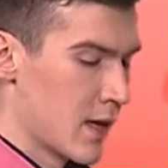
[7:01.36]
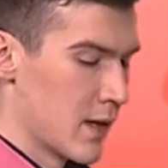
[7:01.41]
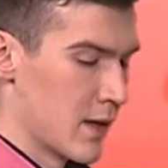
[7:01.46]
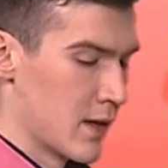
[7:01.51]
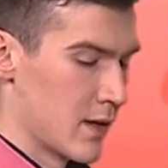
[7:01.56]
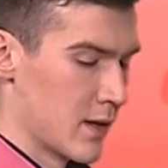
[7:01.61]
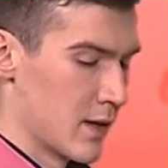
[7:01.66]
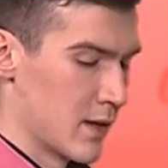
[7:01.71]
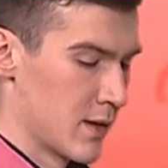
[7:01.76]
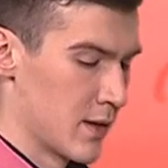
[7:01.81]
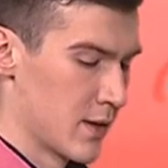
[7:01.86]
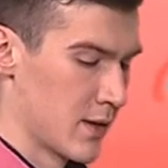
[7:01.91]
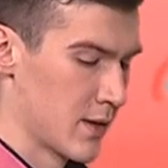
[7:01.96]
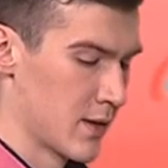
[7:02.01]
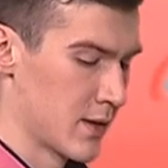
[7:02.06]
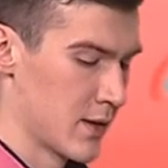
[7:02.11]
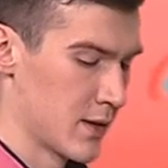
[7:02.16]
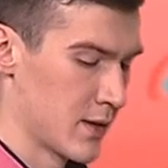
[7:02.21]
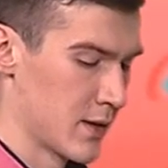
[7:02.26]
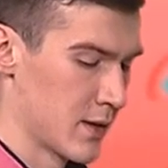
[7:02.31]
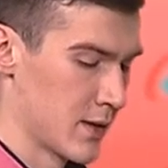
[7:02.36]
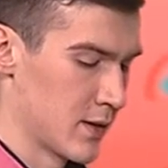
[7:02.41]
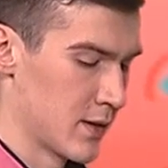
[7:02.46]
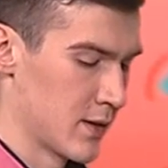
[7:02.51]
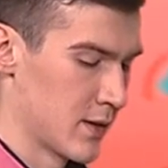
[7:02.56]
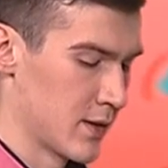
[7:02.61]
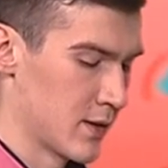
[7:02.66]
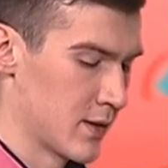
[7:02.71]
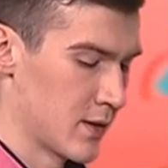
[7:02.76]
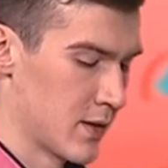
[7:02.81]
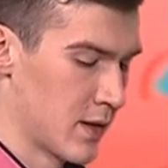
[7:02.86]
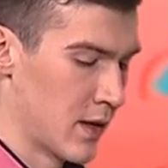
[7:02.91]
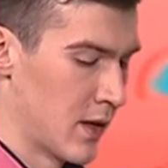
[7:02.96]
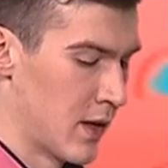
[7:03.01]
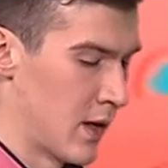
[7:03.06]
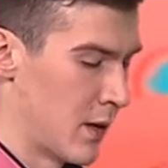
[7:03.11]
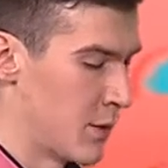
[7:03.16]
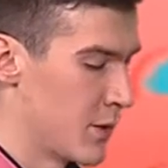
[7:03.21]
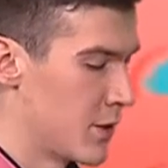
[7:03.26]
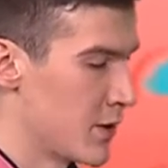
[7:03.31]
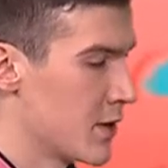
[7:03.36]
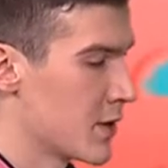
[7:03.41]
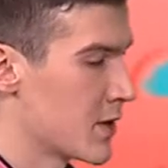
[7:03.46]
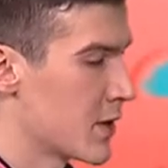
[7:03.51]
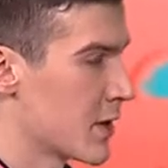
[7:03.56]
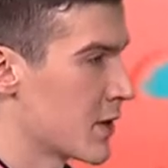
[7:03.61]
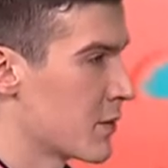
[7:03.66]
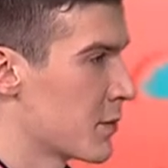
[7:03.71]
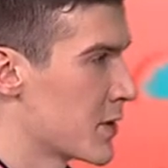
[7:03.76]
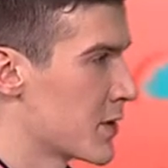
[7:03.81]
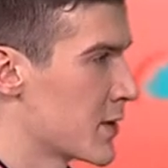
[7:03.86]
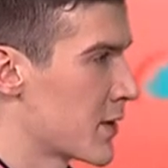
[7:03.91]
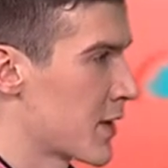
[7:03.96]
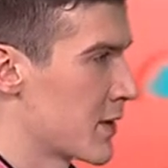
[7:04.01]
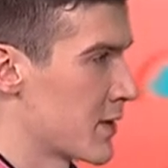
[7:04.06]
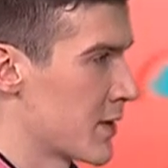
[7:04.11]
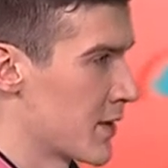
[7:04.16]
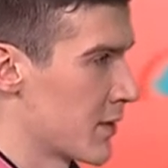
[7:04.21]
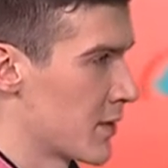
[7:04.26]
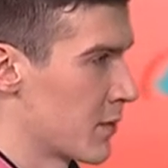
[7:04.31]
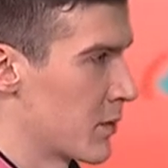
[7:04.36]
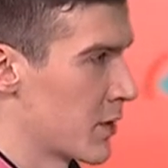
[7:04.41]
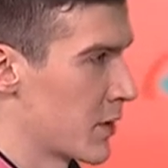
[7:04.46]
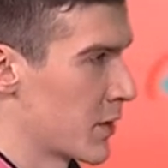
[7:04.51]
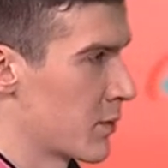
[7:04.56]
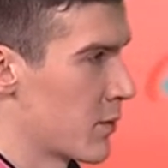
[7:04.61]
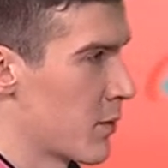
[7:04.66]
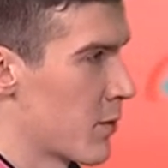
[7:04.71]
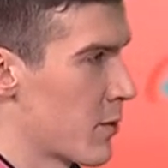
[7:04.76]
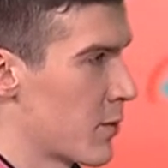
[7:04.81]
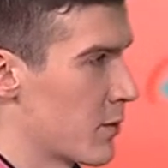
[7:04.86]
А, объединение администрации, хотел бы к этому